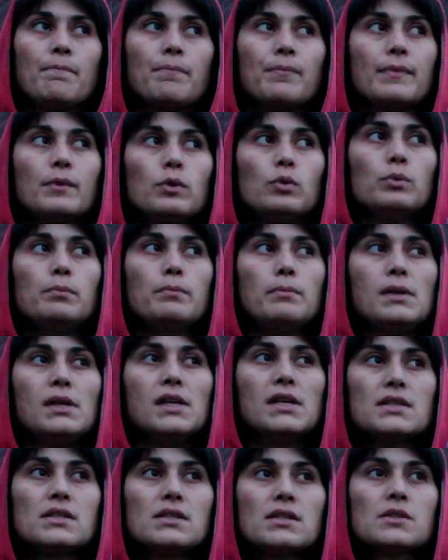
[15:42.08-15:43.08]
ну,
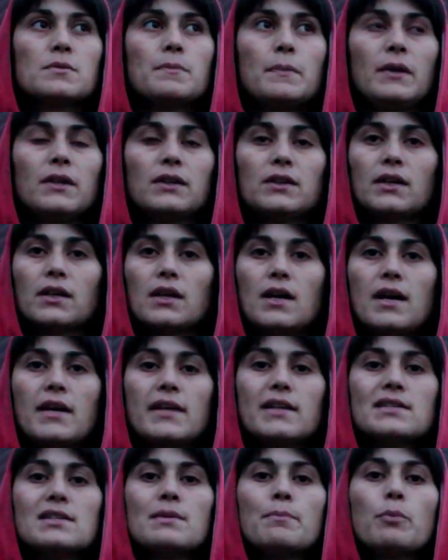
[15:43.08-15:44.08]
месяц, полтора.
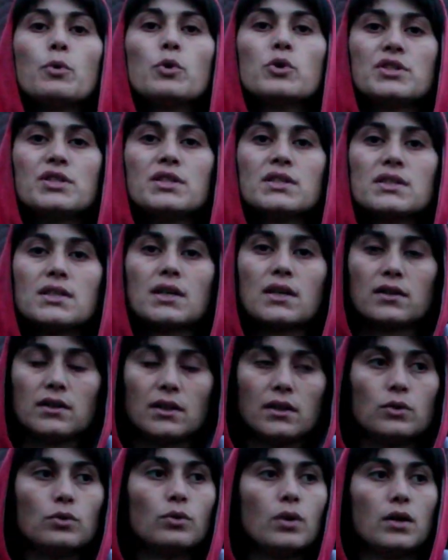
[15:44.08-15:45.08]
Если поздние
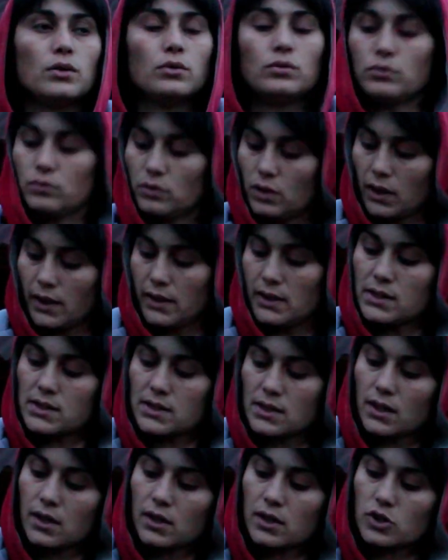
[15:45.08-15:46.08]
сорта, то оно
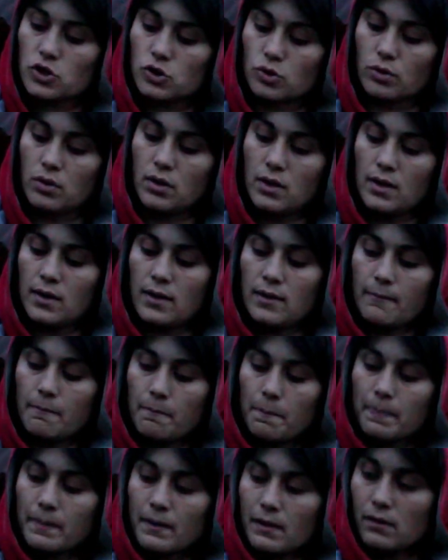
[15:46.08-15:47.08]
хранится хорошо.
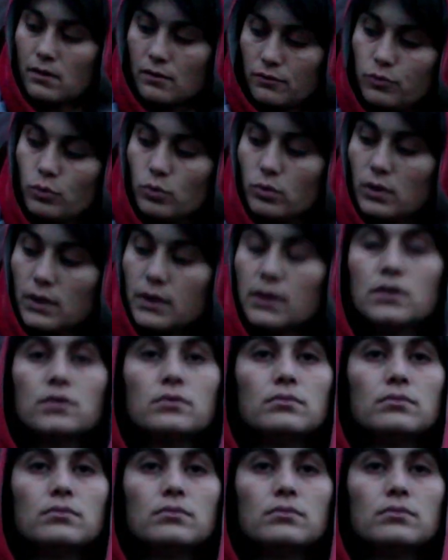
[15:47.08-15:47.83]
Вот